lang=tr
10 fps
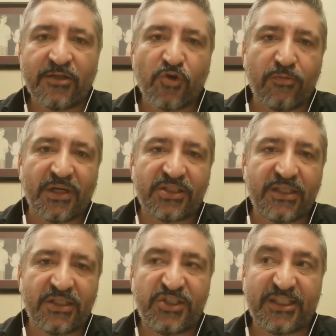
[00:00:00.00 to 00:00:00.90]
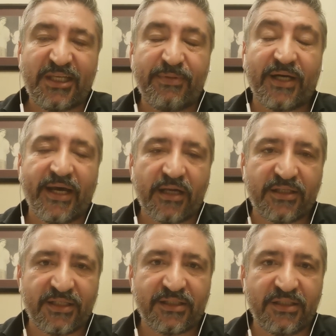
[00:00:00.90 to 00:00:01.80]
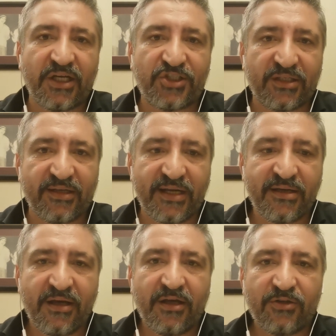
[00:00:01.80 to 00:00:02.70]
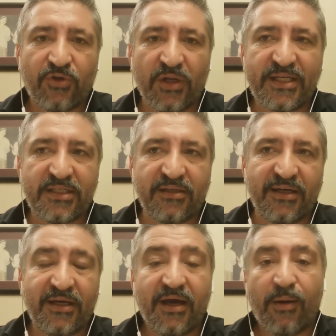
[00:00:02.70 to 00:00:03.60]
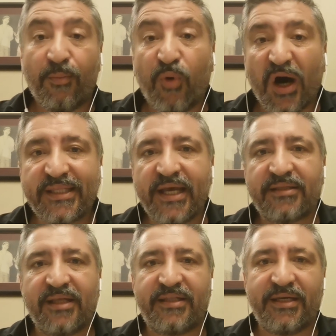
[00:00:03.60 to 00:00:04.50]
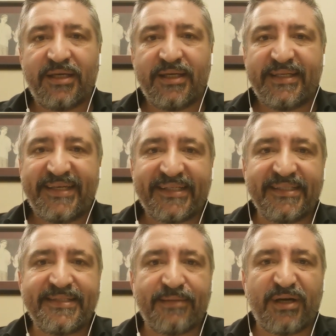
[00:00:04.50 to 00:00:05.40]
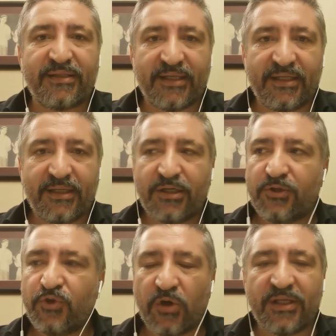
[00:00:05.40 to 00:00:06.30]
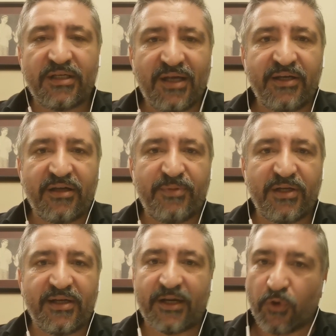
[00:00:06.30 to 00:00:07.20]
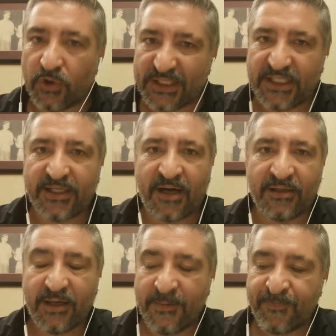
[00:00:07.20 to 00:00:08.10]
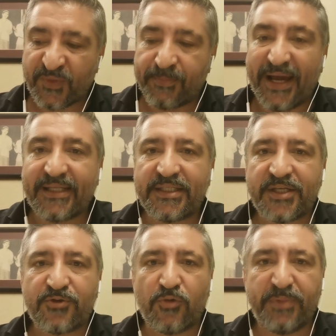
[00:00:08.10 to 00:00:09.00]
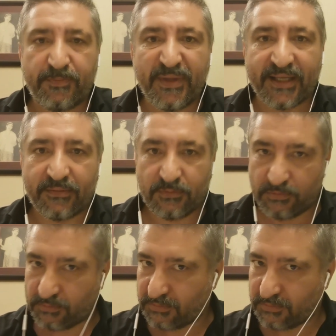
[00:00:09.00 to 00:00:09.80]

hele son maçta ciddi bir hayal kırıklığı yaşadılar. Dolayısıyla Boateng'le de yakın zamanda yollarını ayırabilirler. O da kiralık. Belki sezon bitmeden